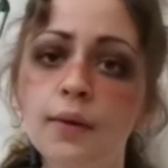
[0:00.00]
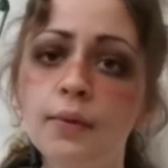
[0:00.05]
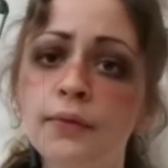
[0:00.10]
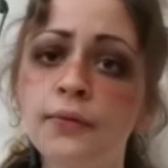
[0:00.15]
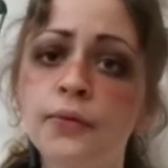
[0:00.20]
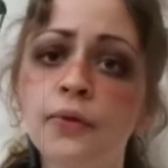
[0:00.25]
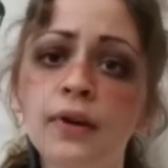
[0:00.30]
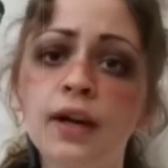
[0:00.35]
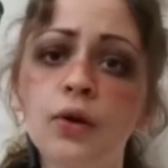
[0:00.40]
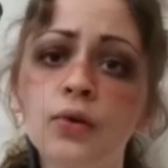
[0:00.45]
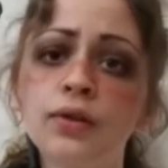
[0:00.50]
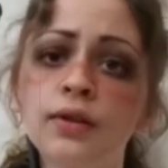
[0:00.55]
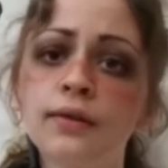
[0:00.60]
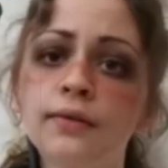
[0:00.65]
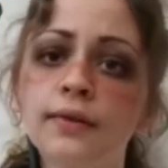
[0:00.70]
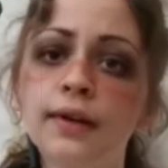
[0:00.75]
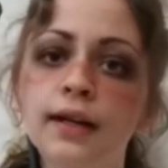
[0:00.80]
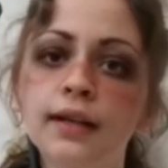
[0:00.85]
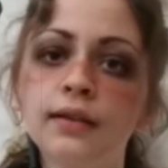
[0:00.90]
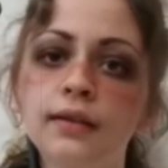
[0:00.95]
Aber vor
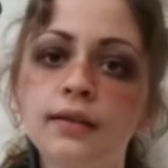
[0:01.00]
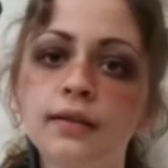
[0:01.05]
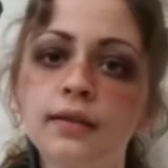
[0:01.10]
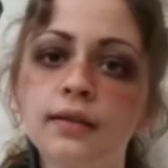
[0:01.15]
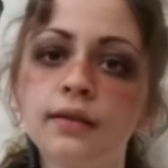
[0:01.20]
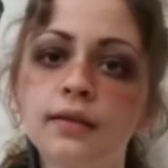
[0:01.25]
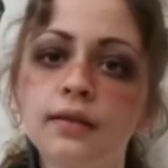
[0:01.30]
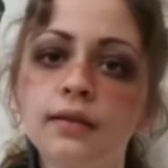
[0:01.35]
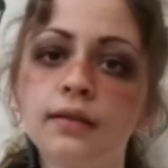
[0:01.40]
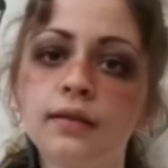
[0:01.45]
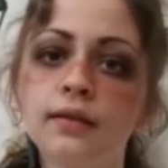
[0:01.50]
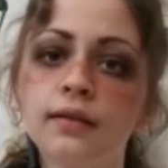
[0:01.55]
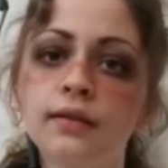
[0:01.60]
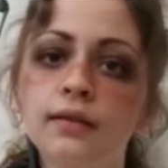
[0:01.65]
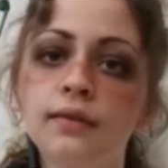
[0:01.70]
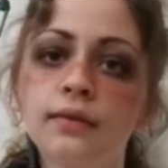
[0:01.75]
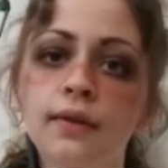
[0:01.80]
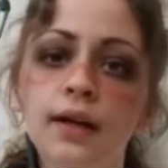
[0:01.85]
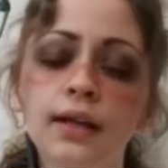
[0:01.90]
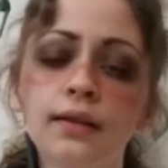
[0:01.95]
lauter Warten
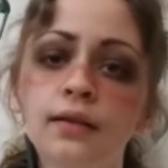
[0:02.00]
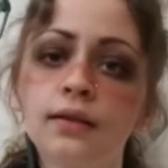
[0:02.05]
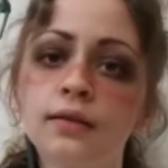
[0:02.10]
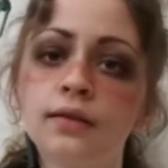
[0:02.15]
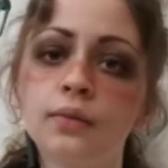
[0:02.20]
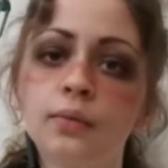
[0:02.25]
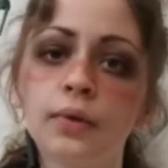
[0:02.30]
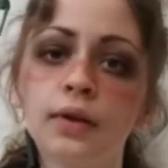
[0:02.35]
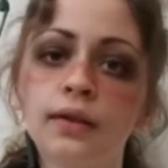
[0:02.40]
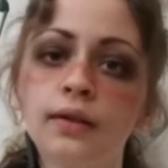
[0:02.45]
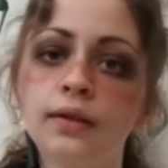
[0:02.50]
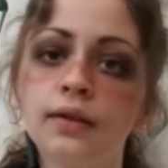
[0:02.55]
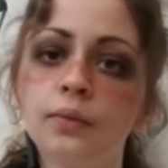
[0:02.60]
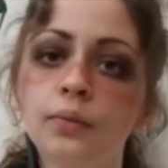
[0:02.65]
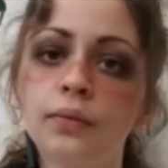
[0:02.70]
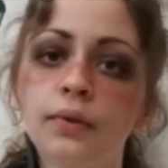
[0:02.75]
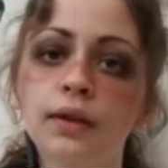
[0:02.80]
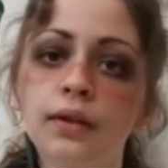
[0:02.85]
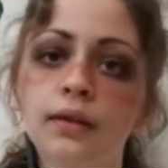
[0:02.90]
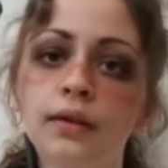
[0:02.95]
wartete man
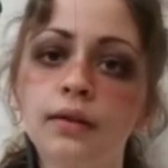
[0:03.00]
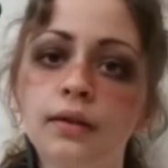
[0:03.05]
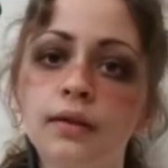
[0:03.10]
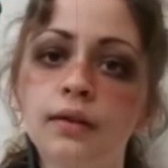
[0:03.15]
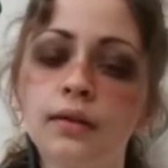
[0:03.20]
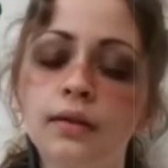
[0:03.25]
nicht mehr.